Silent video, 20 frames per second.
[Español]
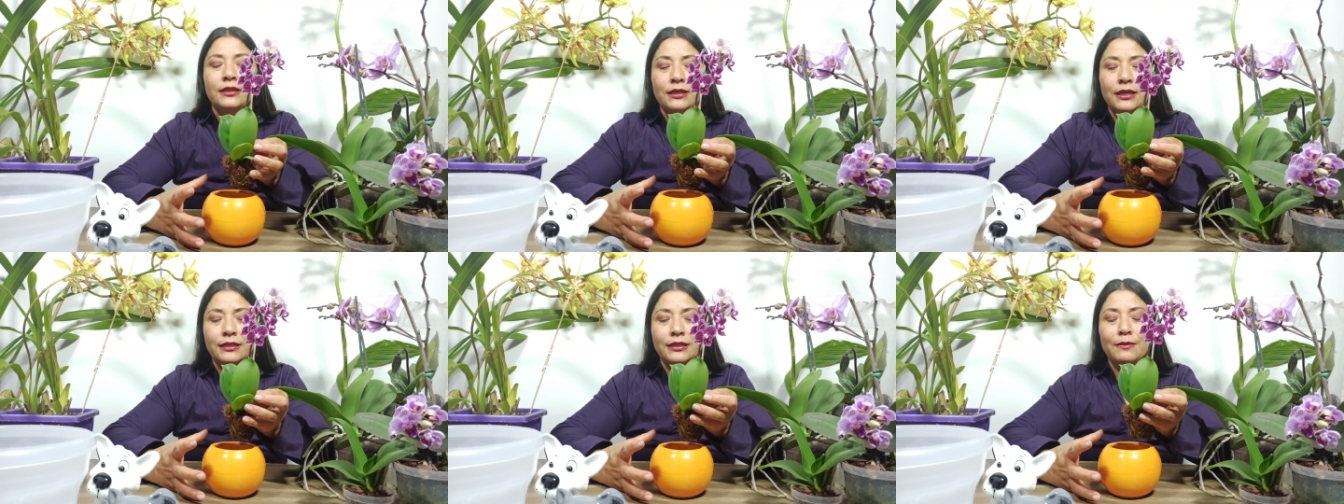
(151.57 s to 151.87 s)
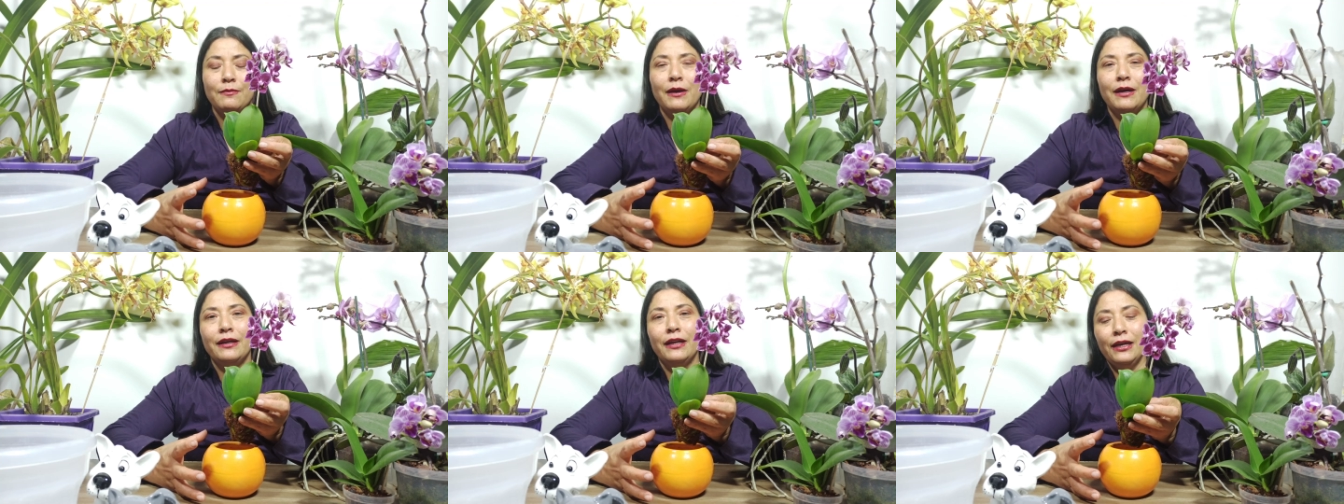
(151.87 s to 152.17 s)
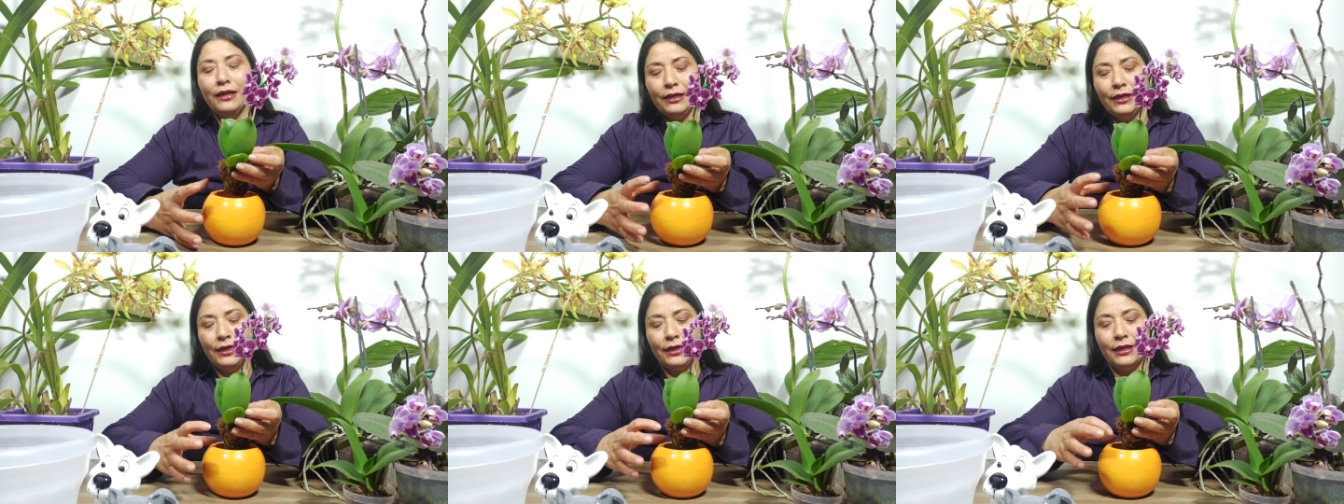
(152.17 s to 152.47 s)
de la
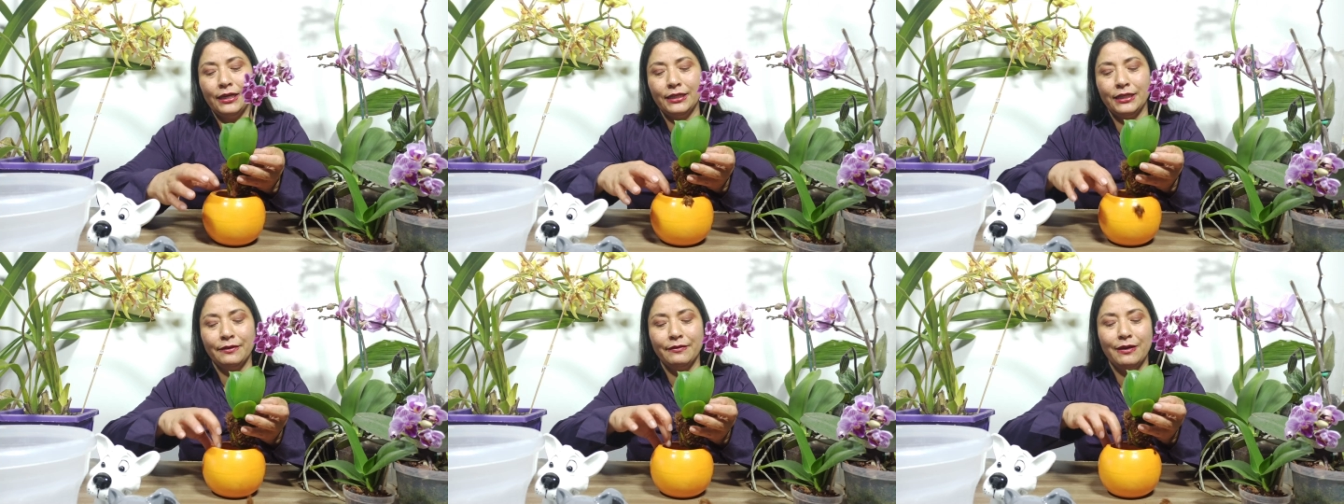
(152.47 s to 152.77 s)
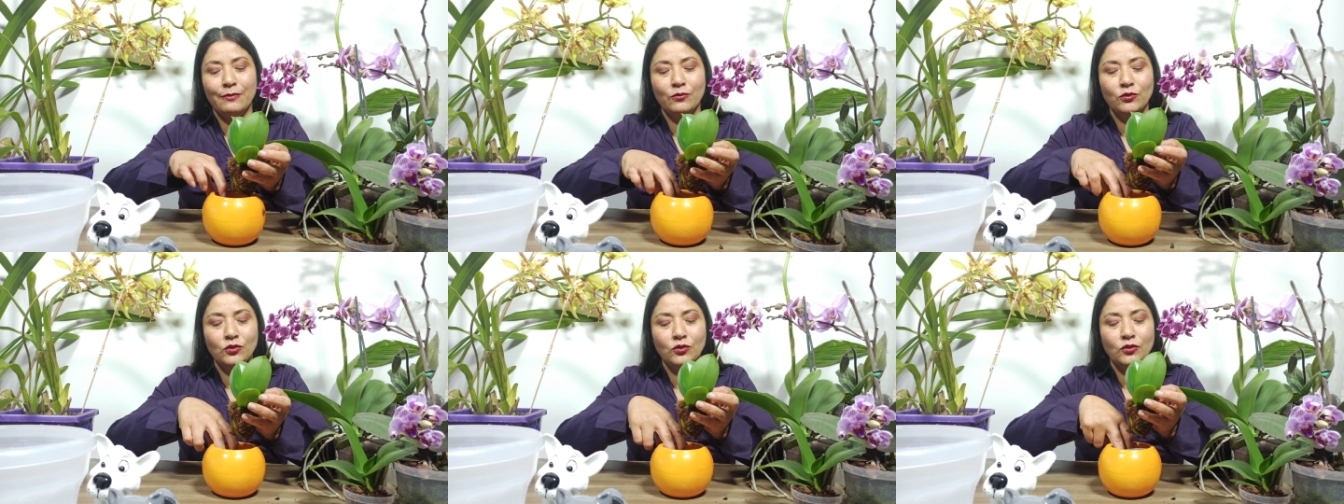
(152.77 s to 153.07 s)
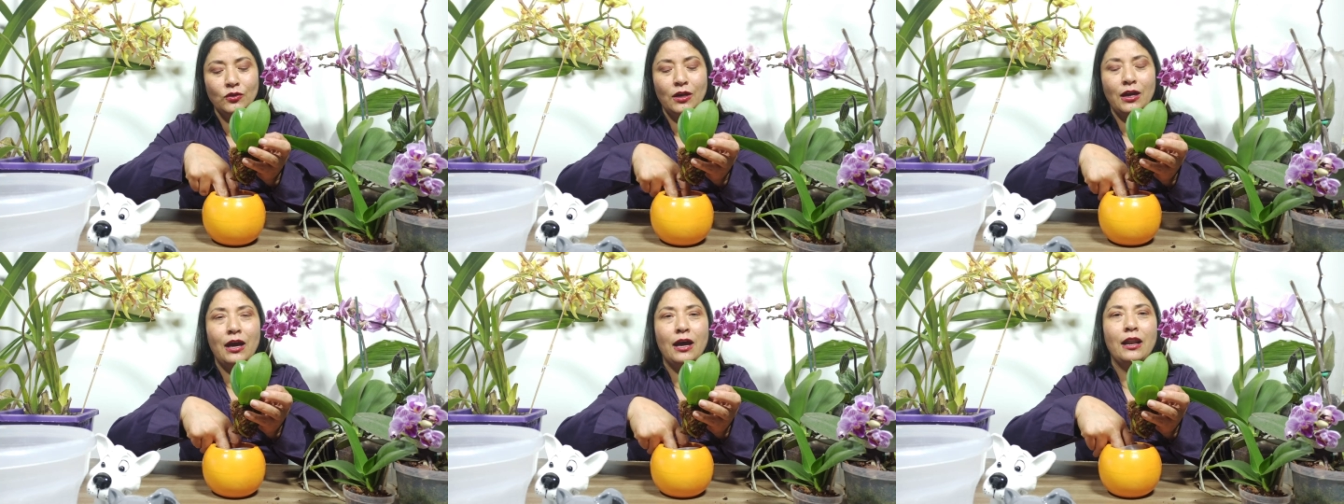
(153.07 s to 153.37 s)
semana y la
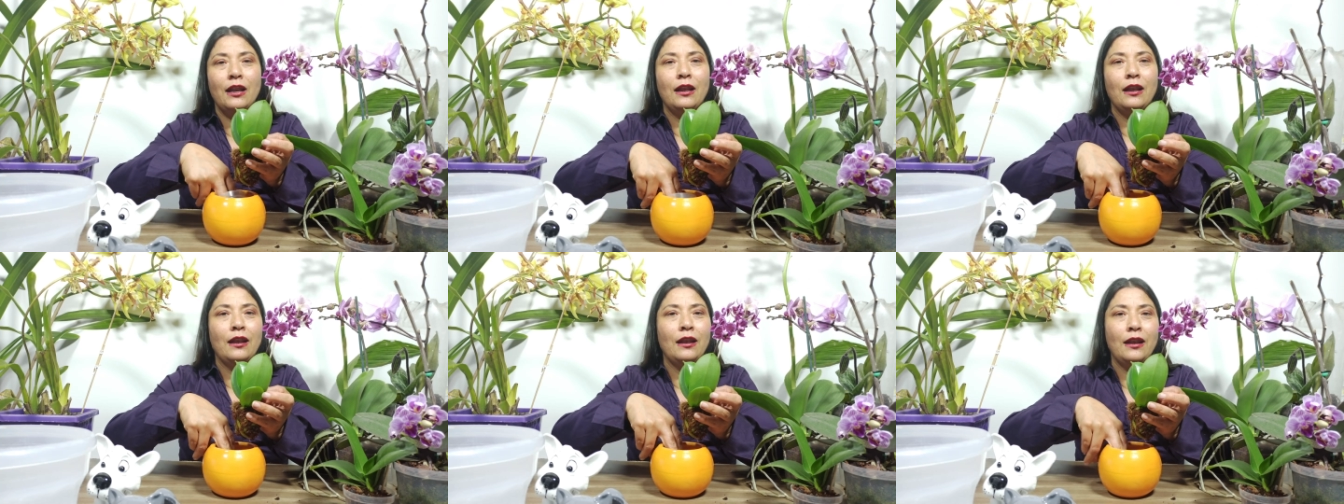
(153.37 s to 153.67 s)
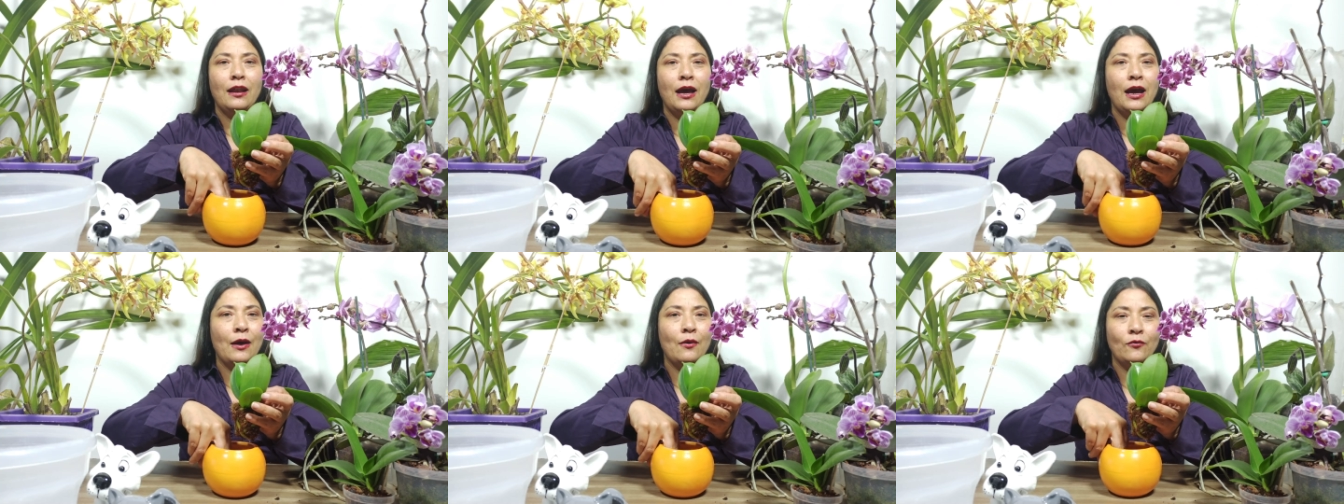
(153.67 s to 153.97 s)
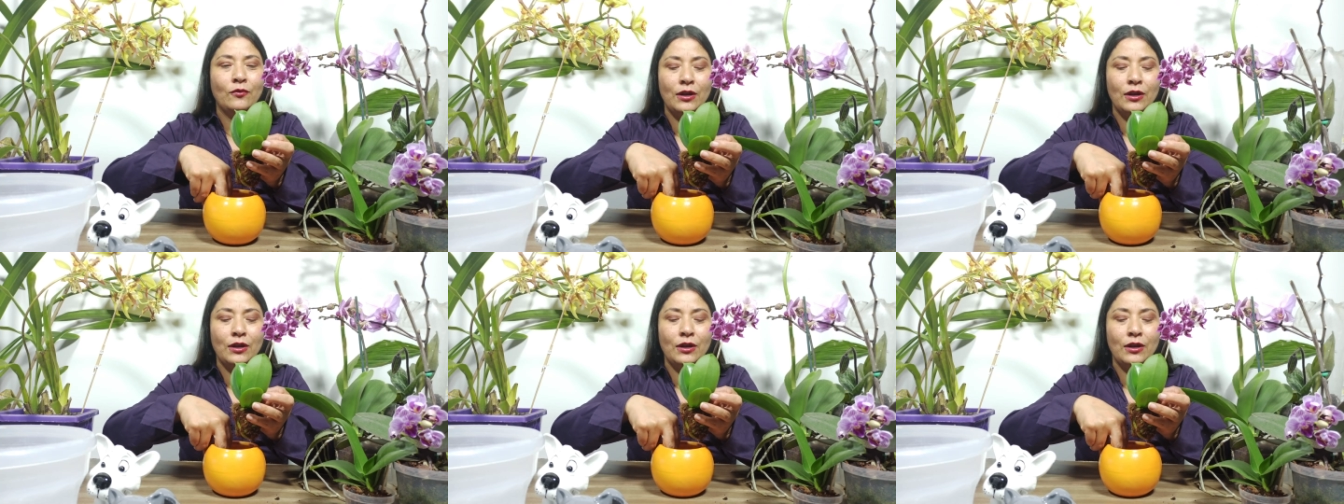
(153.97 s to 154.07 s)
llevamos a